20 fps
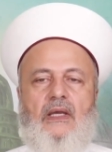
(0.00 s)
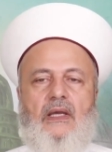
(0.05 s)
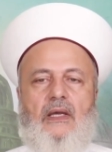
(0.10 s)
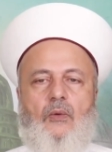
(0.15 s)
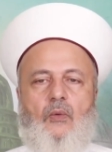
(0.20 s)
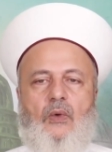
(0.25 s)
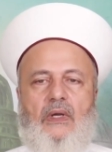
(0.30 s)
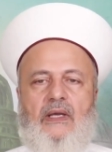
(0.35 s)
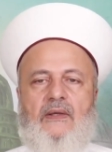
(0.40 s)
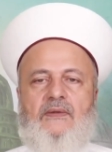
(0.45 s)

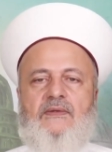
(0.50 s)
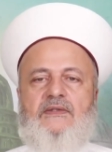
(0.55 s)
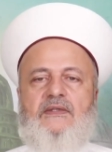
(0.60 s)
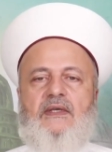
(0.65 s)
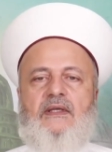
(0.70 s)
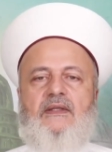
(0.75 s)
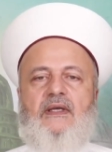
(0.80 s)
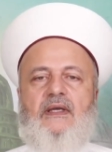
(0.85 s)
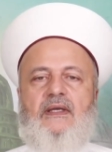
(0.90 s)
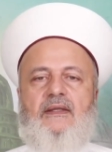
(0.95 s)

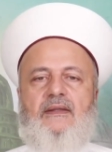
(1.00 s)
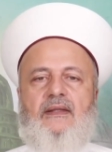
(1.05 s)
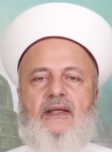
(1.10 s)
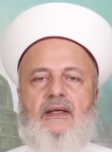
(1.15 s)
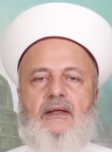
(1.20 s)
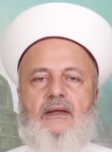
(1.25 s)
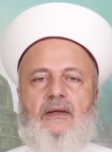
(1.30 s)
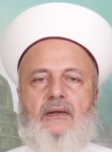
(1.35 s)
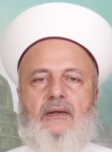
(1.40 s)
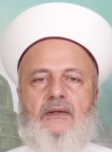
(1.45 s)
وأنصت إذا
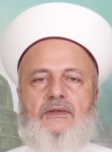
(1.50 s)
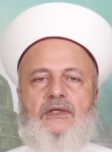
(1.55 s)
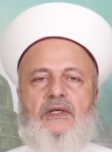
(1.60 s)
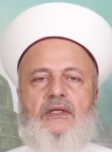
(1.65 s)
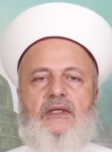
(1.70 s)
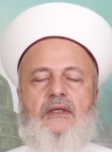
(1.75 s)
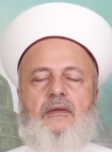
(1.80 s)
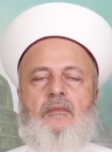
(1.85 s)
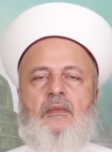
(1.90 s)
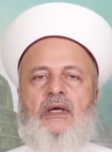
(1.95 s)
خرج
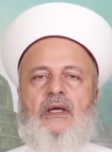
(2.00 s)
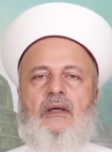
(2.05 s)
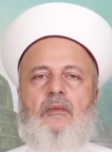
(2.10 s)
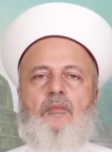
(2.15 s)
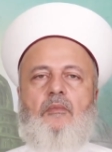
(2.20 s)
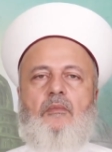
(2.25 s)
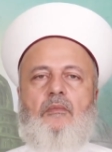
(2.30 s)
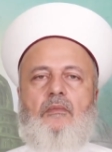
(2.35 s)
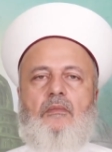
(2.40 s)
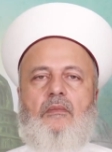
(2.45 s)

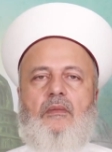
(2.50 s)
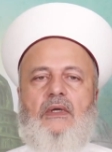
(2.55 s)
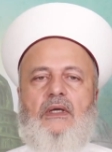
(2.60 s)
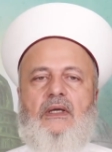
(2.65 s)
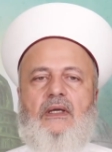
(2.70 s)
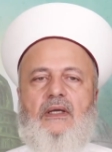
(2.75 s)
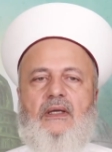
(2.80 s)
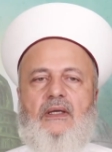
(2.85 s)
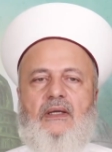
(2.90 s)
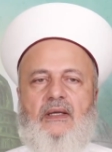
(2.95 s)
الإمام
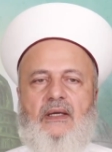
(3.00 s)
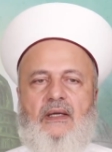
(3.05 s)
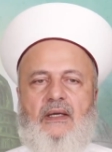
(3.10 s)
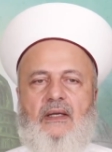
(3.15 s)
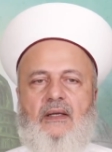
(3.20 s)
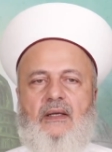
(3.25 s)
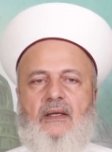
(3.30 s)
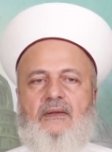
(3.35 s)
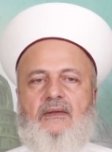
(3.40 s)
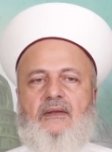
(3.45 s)

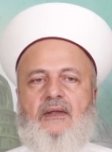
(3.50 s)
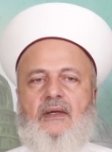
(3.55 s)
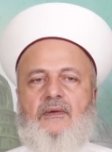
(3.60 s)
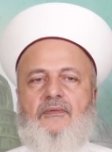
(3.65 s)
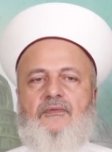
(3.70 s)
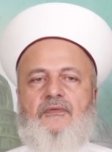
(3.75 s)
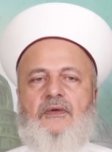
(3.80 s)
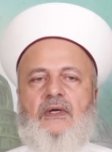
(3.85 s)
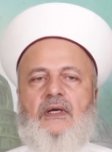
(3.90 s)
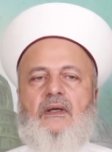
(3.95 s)
كانت
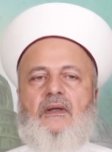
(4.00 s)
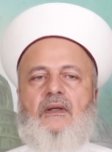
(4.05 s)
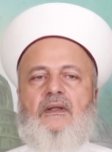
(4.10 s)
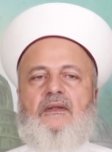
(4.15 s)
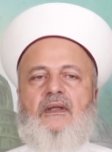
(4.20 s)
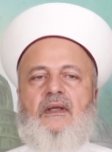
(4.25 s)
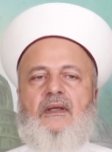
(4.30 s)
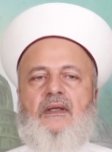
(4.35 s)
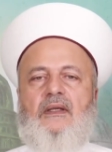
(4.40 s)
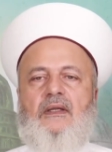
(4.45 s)

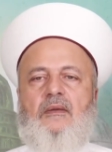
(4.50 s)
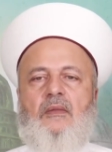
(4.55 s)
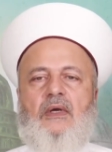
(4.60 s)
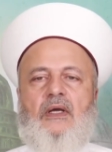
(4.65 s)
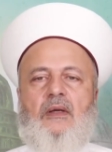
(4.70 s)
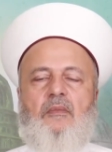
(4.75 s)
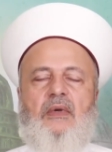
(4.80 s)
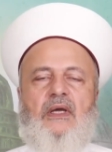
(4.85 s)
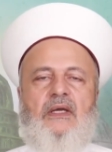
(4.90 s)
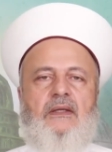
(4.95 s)
كفارة لما
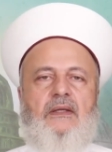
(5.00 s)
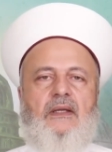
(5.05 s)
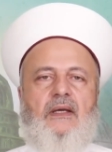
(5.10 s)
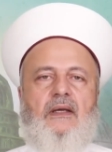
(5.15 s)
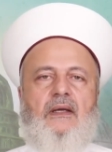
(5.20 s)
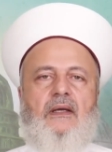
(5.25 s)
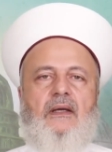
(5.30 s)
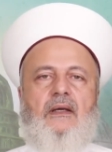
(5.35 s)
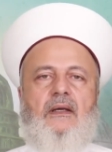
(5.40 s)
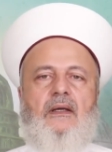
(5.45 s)

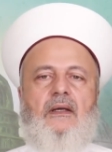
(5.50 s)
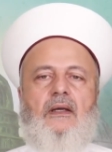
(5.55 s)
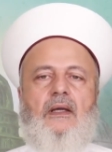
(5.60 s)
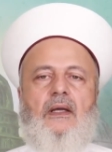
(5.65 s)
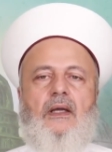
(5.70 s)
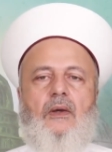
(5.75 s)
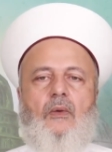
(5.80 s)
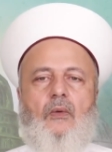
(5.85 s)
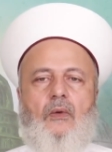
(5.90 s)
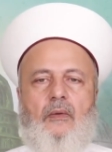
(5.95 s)
بينها
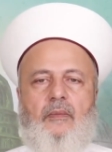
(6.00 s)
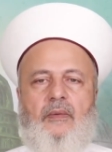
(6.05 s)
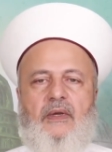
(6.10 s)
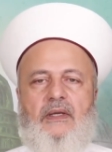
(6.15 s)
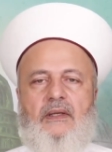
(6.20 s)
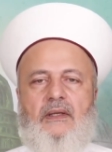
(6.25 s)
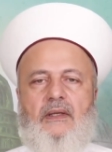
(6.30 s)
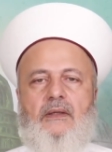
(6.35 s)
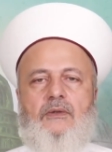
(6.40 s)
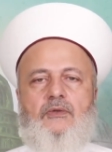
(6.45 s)

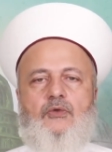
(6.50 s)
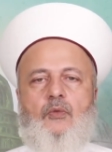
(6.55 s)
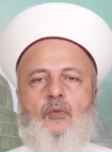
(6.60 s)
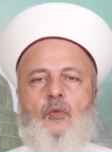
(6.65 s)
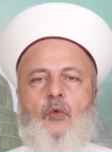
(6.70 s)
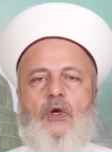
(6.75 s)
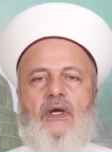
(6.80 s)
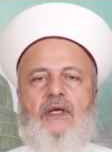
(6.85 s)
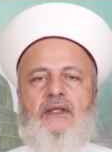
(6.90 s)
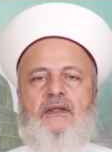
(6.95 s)
وبين
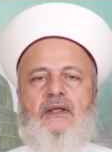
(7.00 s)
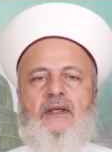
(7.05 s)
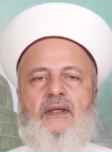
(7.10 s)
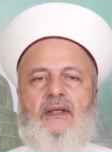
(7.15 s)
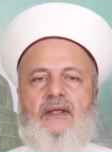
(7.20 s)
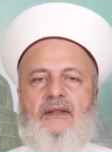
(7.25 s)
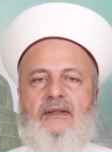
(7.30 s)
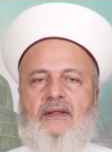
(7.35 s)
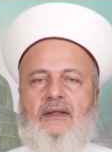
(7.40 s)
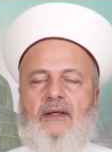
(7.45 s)
الجمعة
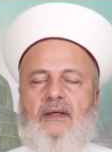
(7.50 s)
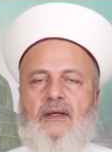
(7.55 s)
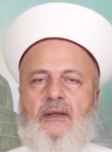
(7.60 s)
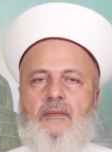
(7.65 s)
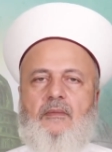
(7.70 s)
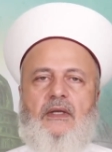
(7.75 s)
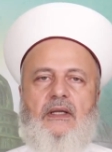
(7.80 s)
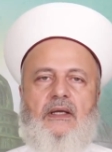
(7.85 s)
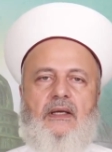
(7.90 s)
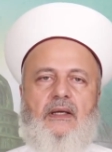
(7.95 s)
التي
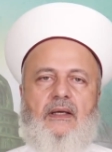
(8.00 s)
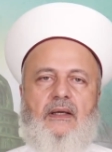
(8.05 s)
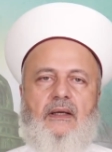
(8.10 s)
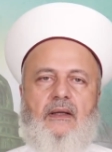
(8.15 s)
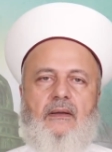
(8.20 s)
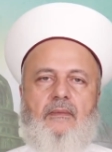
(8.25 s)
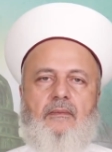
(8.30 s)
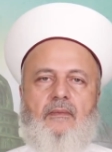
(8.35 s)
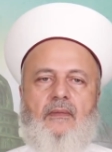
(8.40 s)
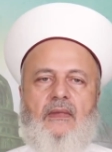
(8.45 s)
قبلها
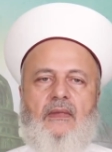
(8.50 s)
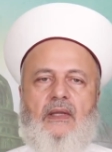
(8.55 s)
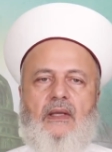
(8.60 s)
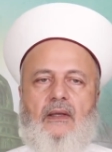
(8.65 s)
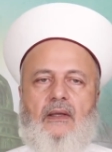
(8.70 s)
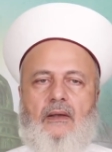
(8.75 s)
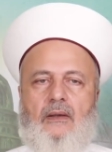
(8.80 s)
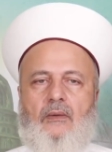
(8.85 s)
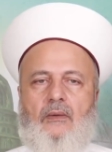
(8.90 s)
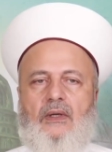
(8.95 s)

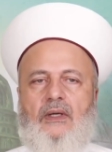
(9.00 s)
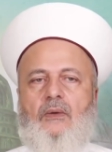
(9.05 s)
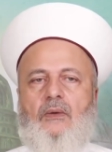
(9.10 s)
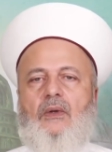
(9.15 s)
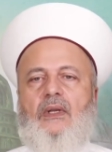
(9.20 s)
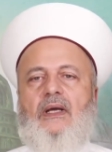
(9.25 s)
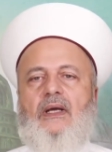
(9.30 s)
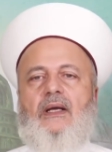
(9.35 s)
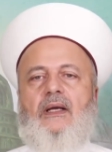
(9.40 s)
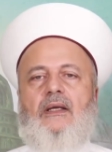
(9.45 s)
رواه
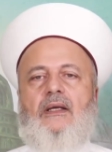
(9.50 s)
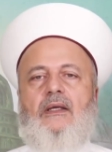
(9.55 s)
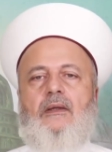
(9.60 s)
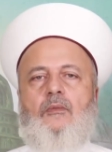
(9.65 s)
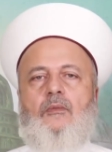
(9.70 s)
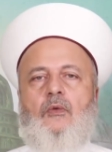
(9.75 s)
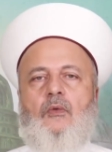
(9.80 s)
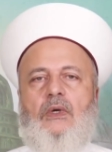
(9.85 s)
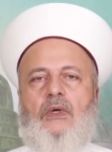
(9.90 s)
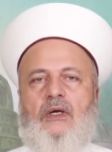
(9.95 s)
الحاكم
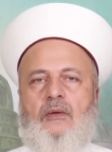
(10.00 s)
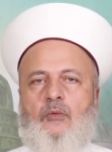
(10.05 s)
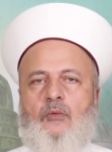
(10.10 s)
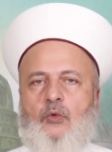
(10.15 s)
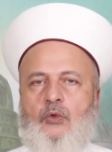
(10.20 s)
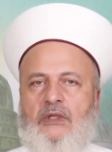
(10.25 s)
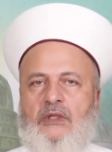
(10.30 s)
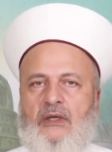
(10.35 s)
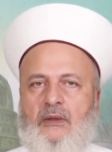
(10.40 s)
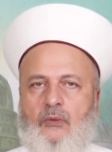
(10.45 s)
وأبو
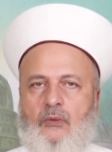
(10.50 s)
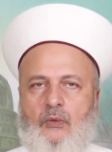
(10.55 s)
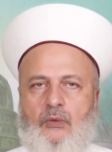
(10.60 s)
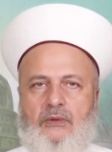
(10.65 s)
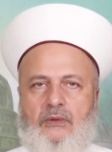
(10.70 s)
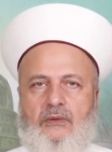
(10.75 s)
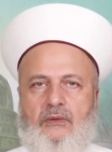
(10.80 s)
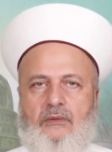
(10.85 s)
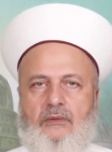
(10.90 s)
داود